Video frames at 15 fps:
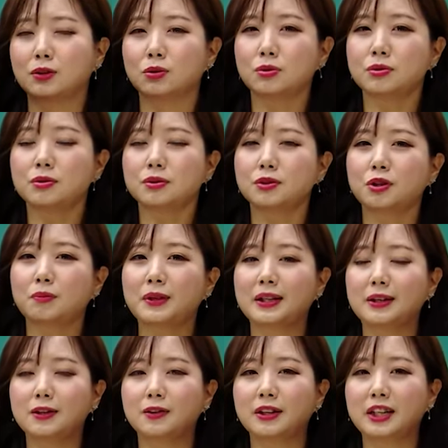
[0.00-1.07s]
토스 시험이
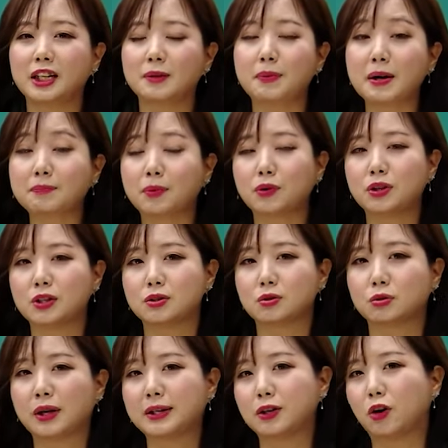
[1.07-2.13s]
1년에 200번이
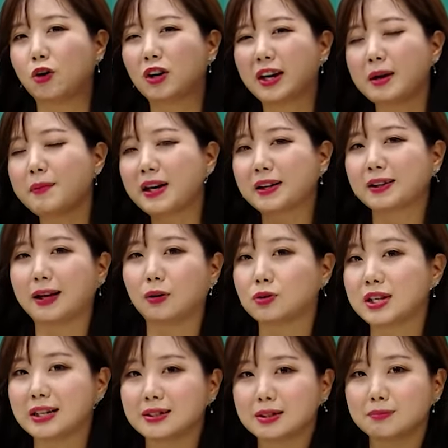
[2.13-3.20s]
있어서 한 10개밖에
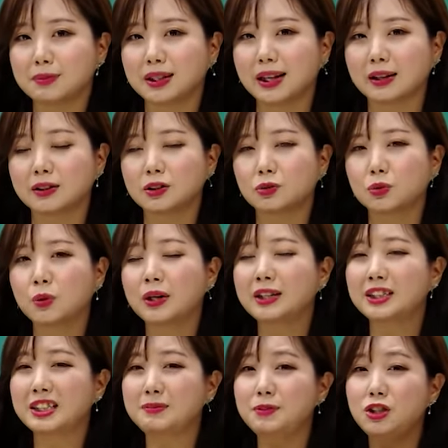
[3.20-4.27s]
나오지 않습니다. 그리고
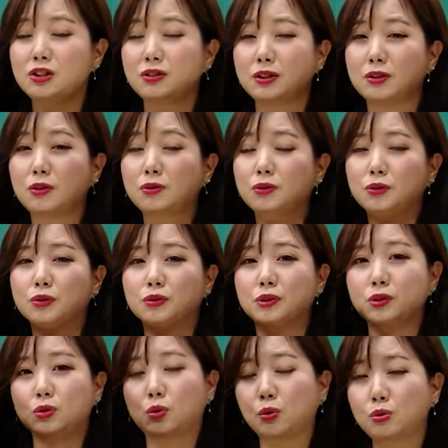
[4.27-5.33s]
심지어 이런
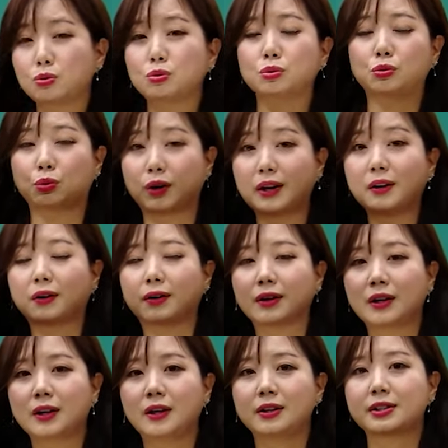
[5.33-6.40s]
것들은 돌고 돌아요.
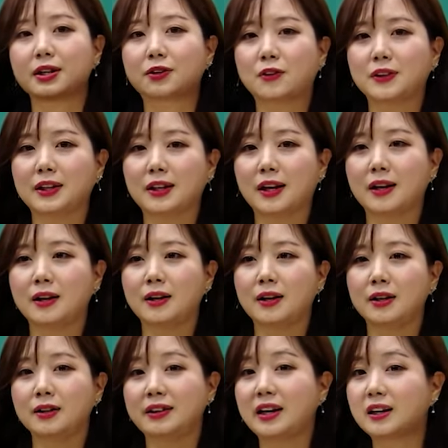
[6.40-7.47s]
자, 그러니까
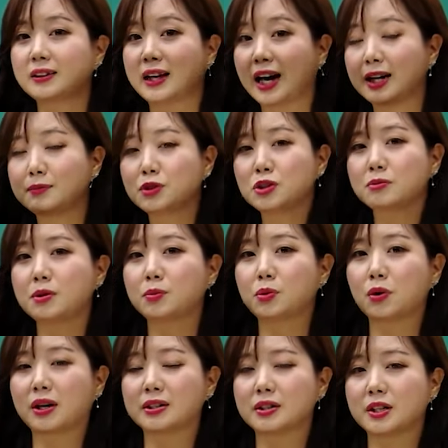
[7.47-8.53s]
내가 다음 시험을
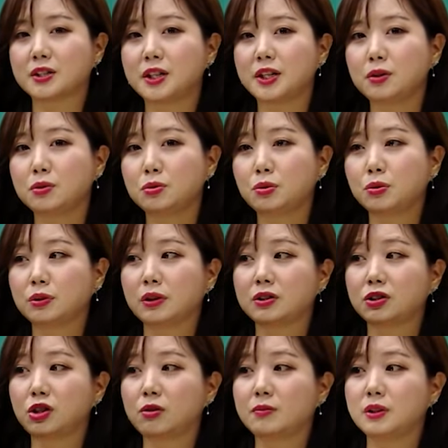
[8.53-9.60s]
보러 갔을 때 최소
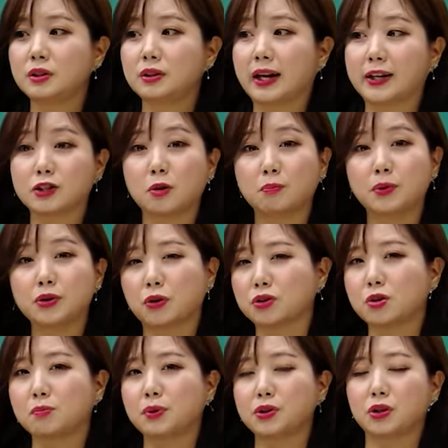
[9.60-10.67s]
시험을 5번,
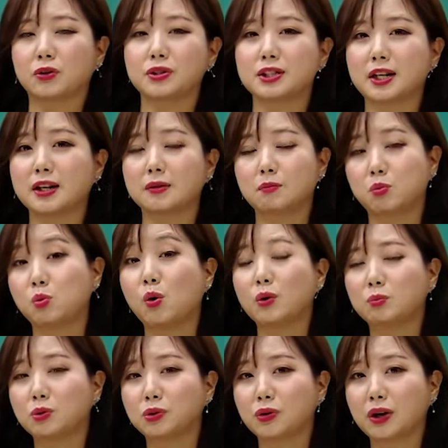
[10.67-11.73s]
6번 연장
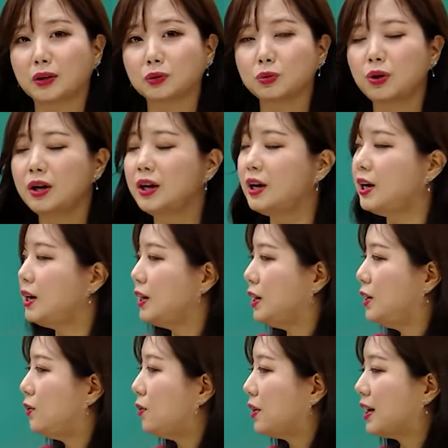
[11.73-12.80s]
보더라도
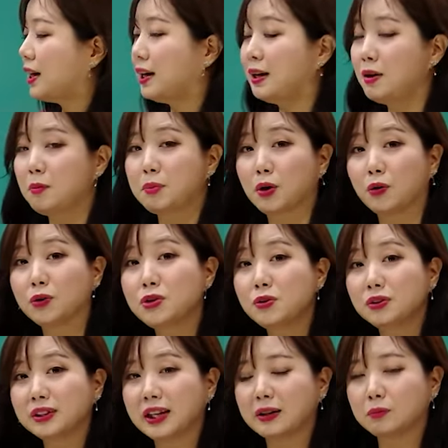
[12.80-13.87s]
이렇게
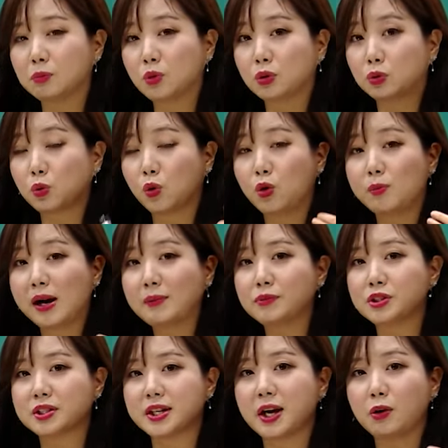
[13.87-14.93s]
변형된 뭔가 돌발
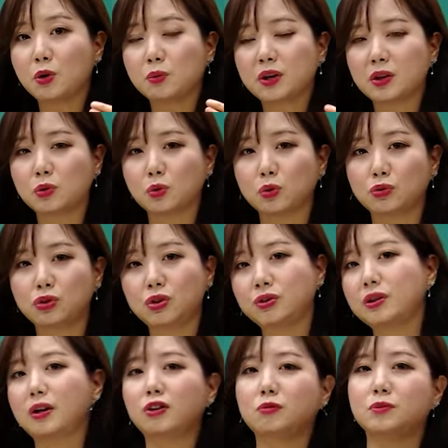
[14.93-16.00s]
문제, 새롭게 또
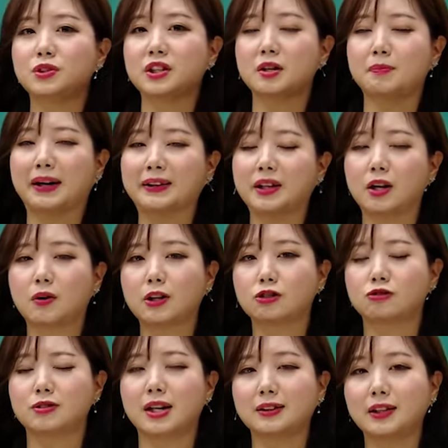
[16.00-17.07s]
튀어나오는 문제를 만날
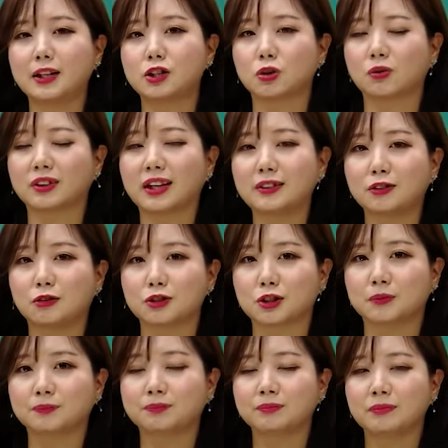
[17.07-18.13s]
확률은 상당히 적다는
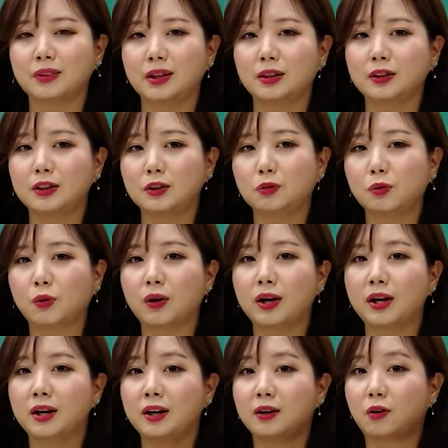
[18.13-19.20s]
거죠. 그리고
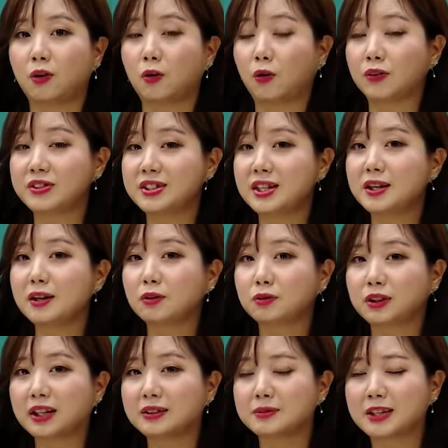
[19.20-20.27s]
언제라고
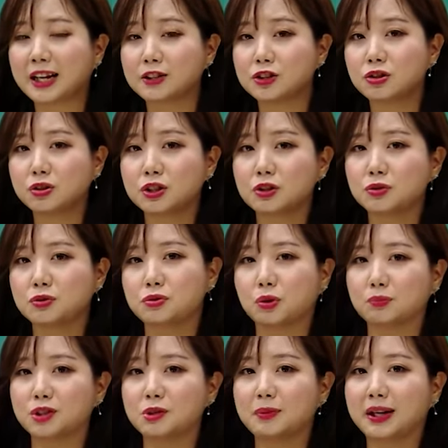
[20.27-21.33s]
딱 단정 지을 수는
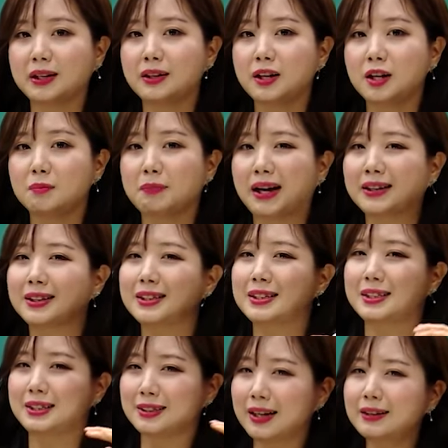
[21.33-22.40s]
없지만 만약에
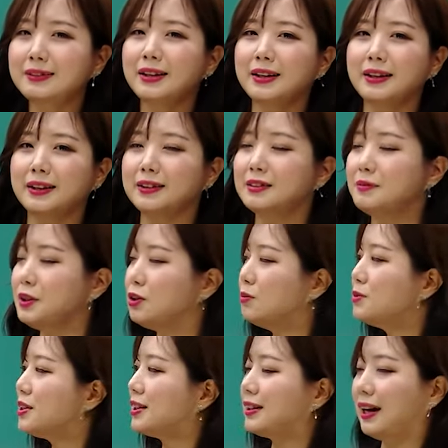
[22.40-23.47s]
지난달에 예를 들면 이런
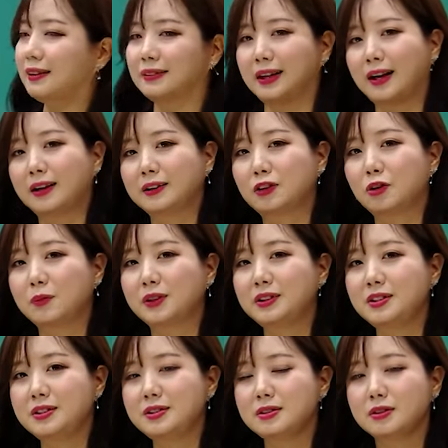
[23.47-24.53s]
문제가 나왔다.
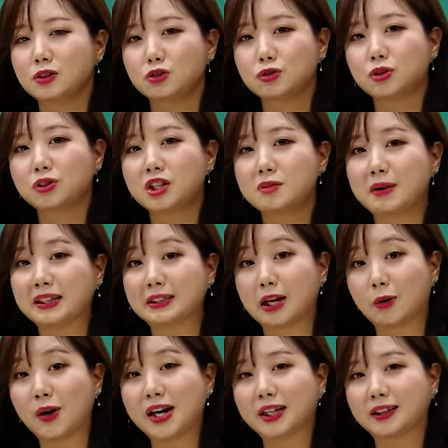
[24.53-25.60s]
그러면은 유저들이 많이
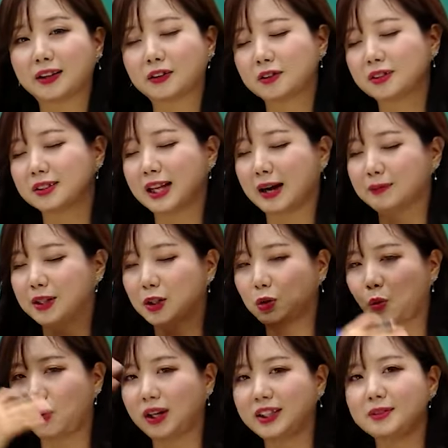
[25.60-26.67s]
당황했다. 그럼 그 다음 달에
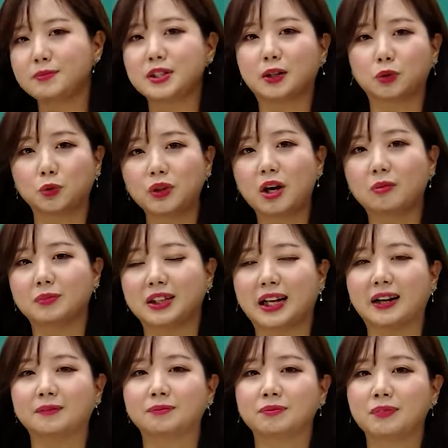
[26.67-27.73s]
똑같은 문제가 또
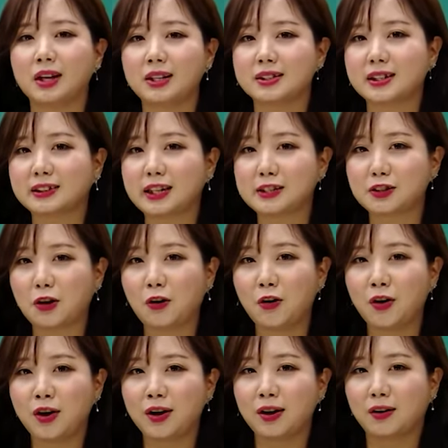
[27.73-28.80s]
나옵니다. 자, 그래서
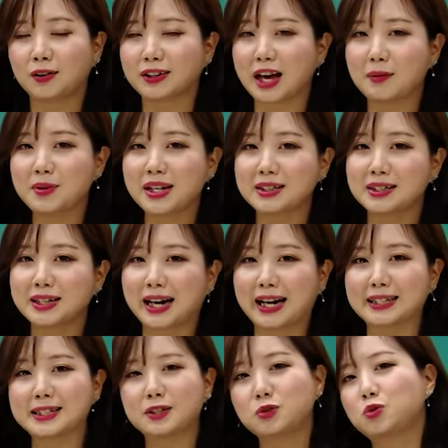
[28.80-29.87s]
대비하시는
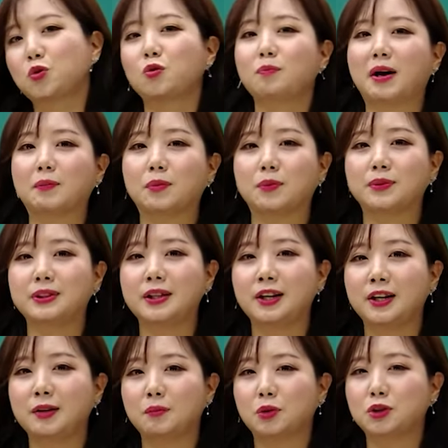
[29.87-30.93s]
가장 좋은 방법은
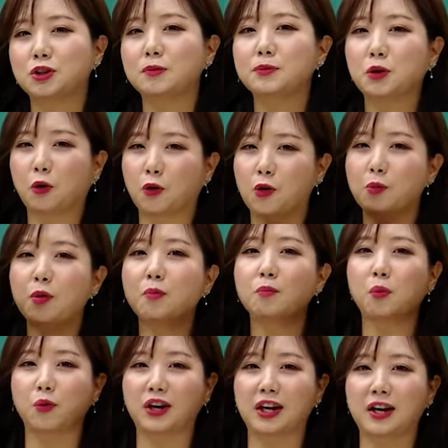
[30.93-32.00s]
뭐 시험을 여러 번
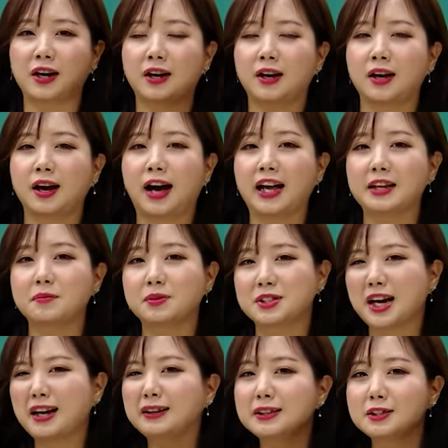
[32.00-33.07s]
보기 아니면
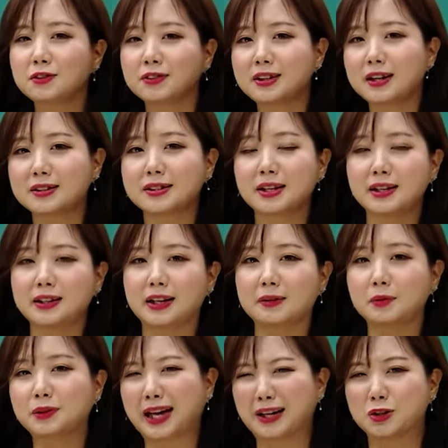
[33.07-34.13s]
창의적인 학생이 되기
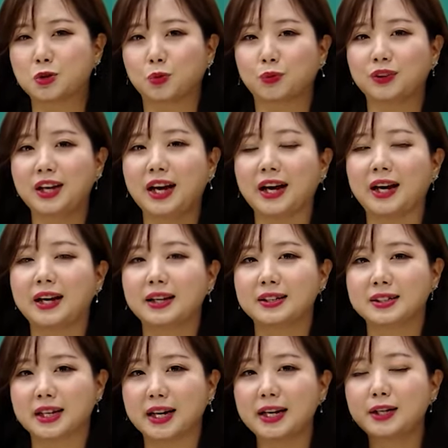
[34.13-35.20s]
뭐 다 좋은데
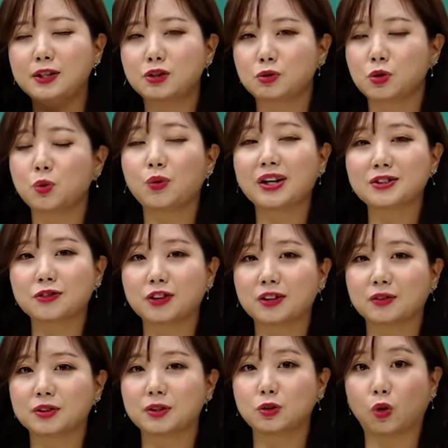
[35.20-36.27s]
제일 효과적인
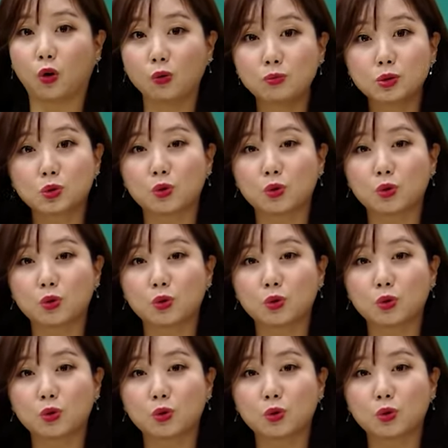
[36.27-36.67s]
것은 너무